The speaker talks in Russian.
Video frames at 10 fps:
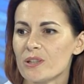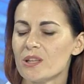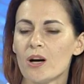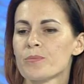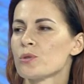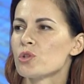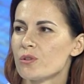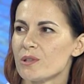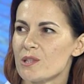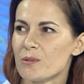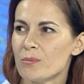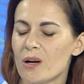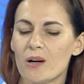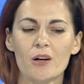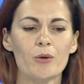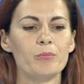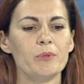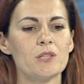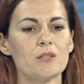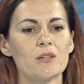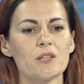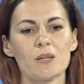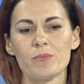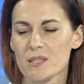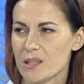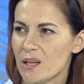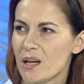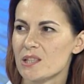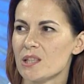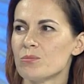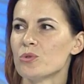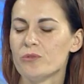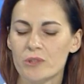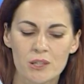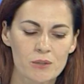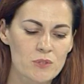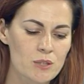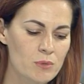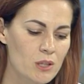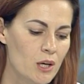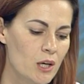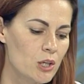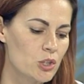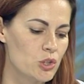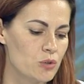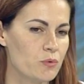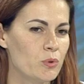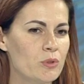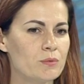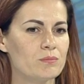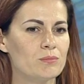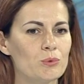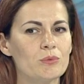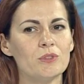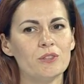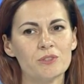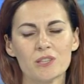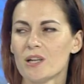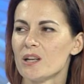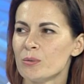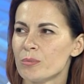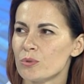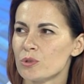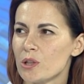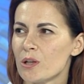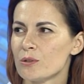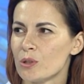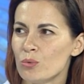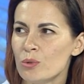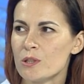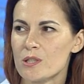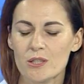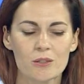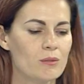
да, обслуживать себя, быть самостоятельным, уверенным в себе, чего ну, не всегда они получают на улице,